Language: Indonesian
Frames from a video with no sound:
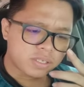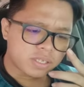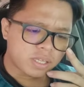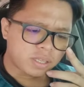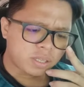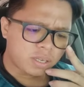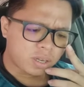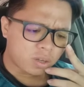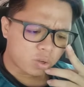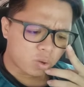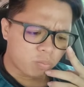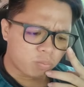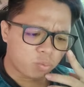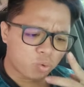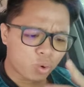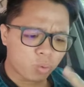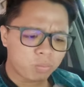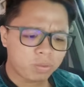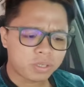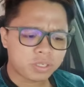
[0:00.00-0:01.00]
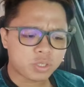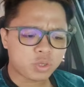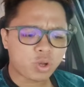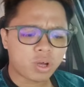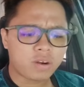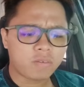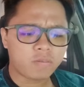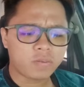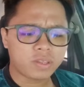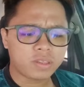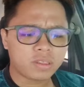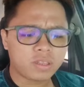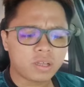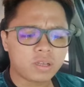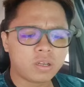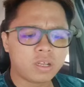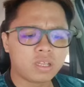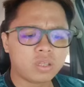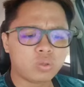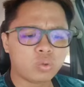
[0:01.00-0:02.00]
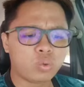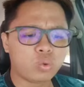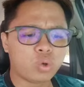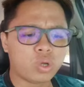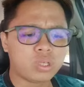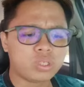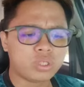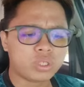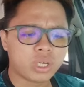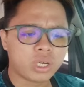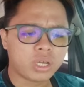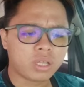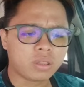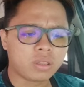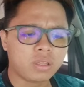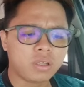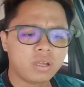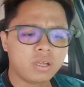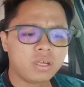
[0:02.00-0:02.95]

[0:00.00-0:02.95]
Saya tidak kompromi soal fitnah dan tuduhan jahat,